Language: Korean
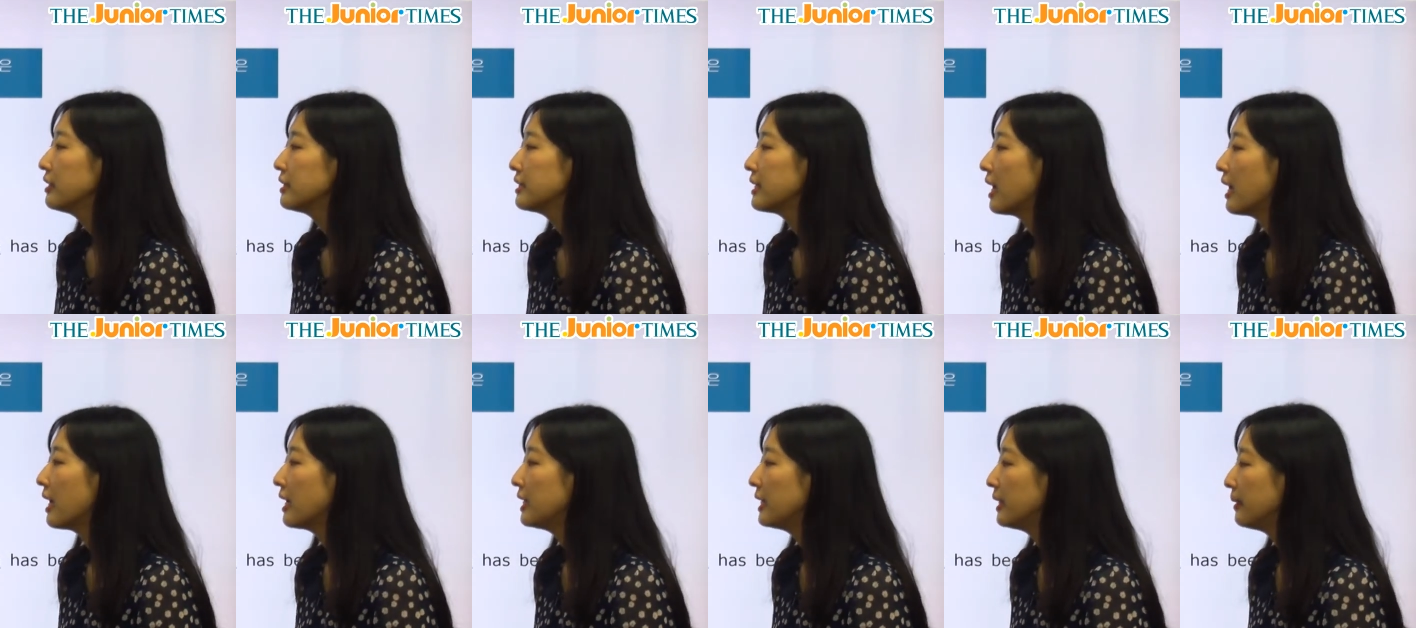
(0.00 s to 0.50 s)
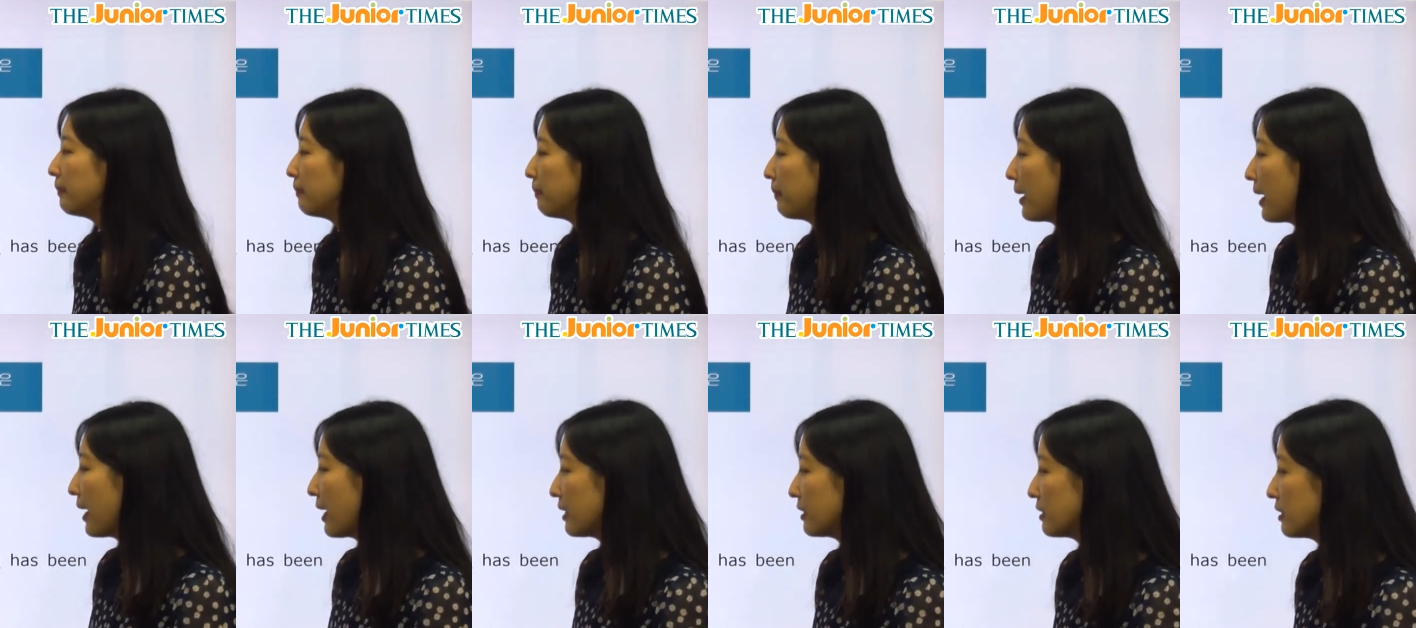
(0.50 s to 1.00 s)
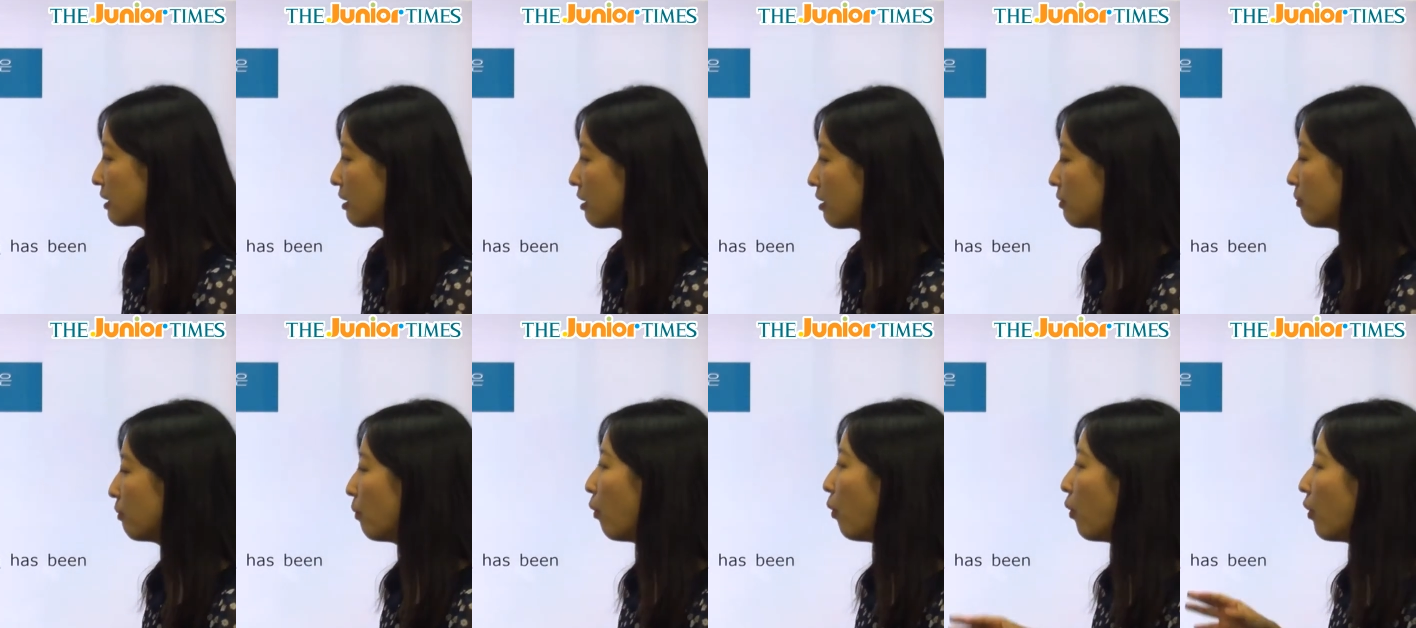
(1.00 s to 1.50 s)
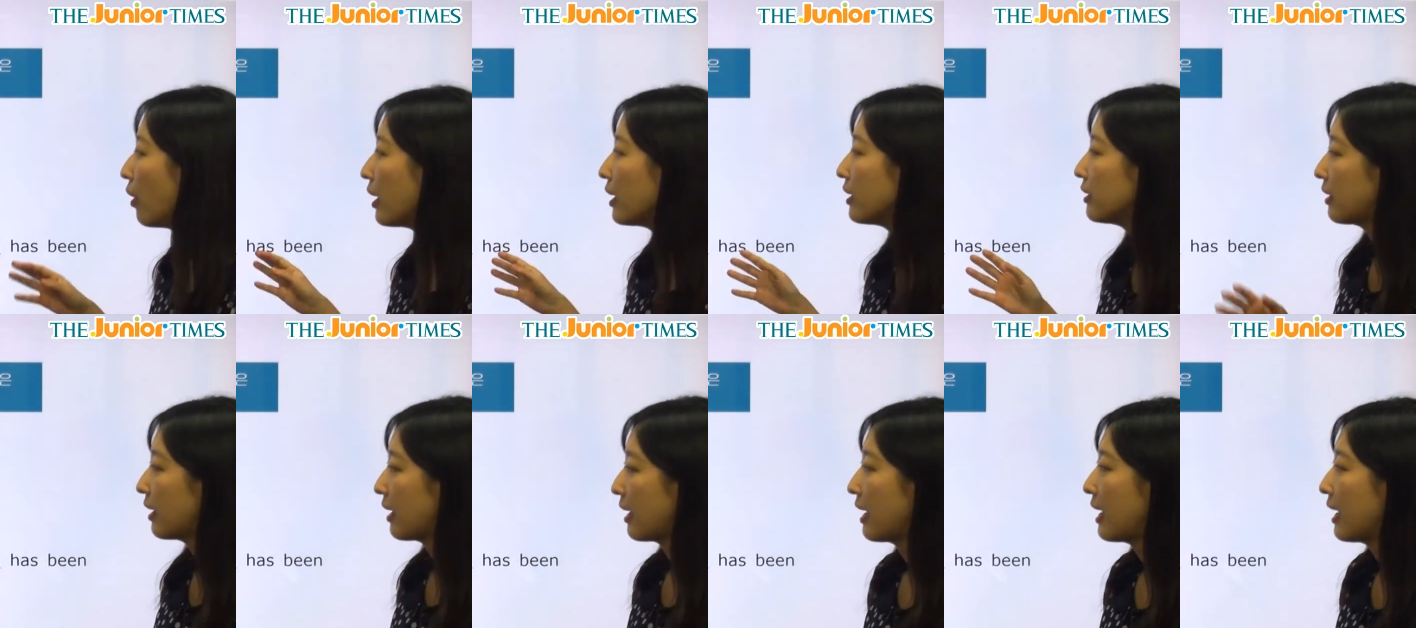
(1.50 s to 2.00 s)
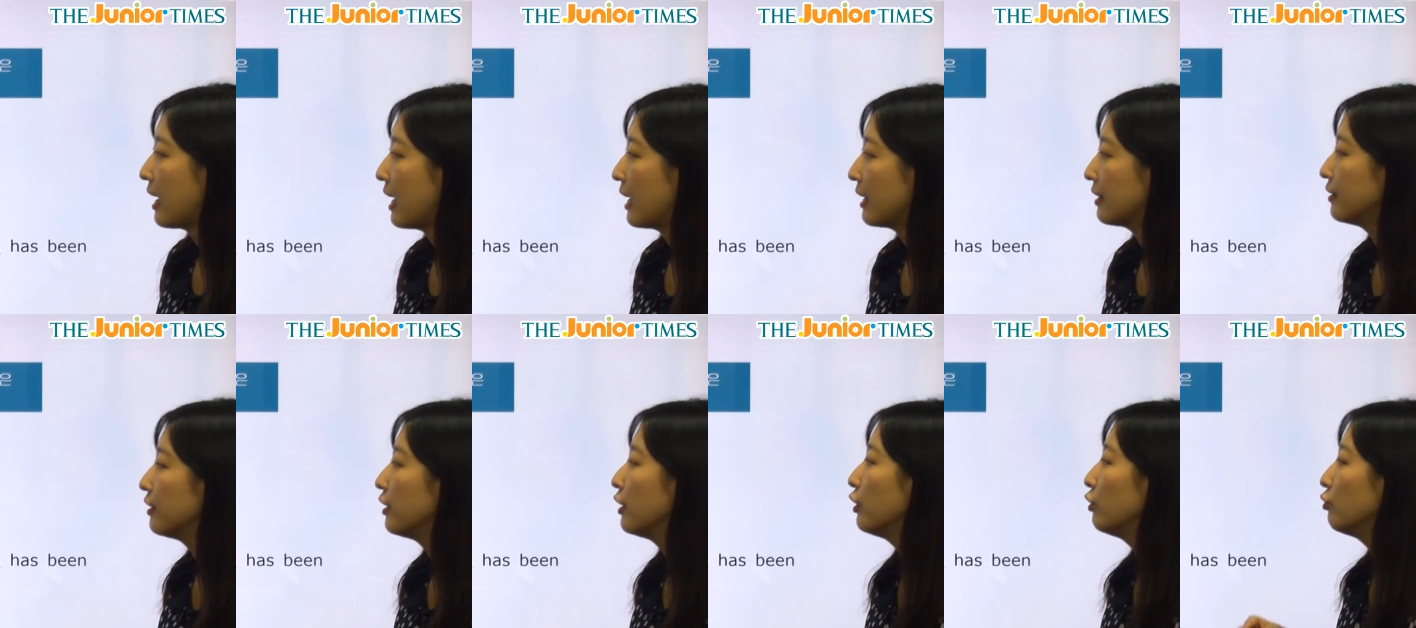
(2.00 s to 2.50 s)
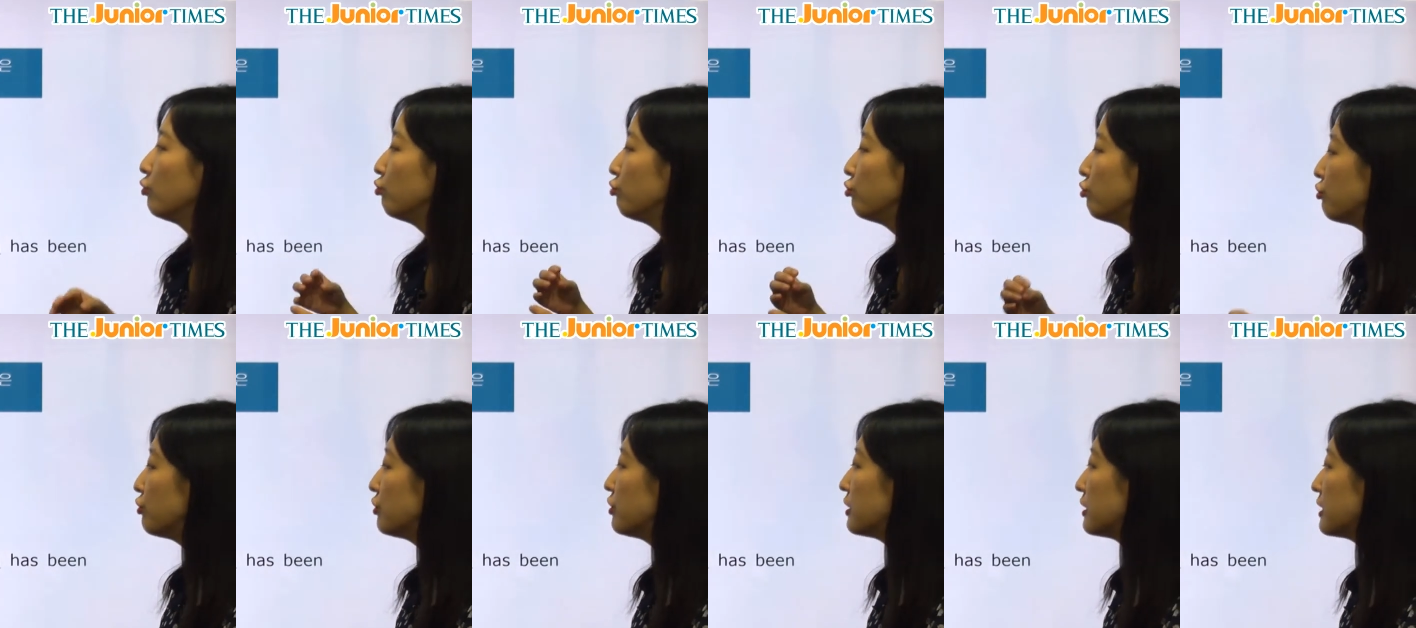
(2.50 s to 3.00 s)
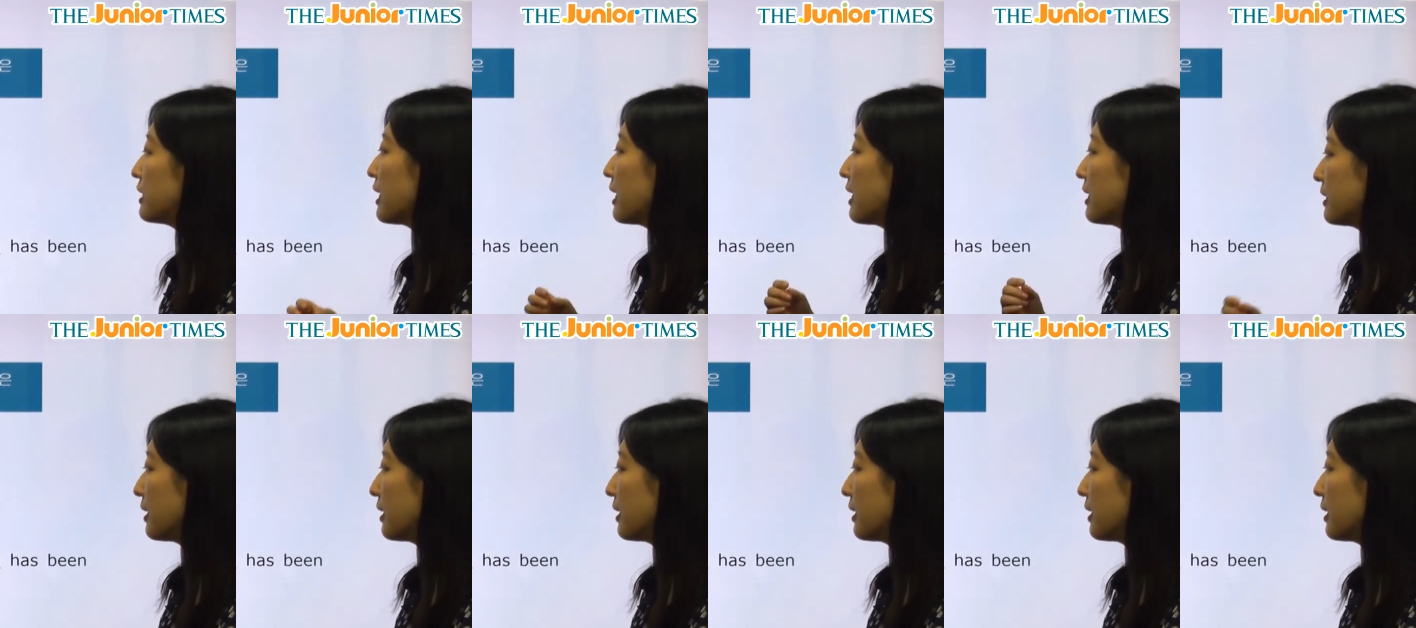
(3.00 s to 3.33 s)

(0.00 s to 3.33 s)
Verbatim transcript: 자, impact on 뭐에 대한 국제